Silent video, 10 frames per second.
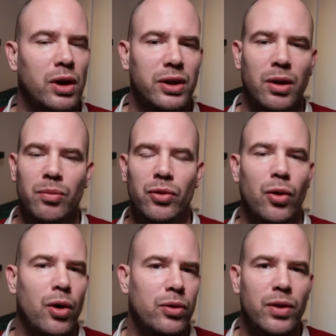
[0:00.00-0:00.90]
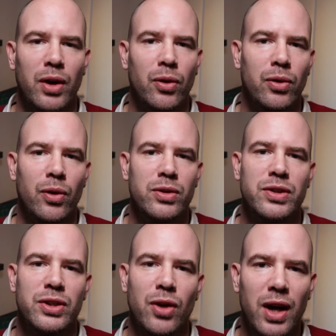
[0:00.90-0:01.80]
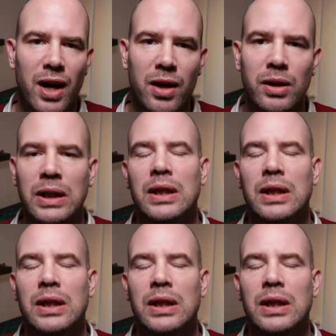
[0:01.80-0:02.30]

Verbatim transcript: ich glaube, 999 Dollar.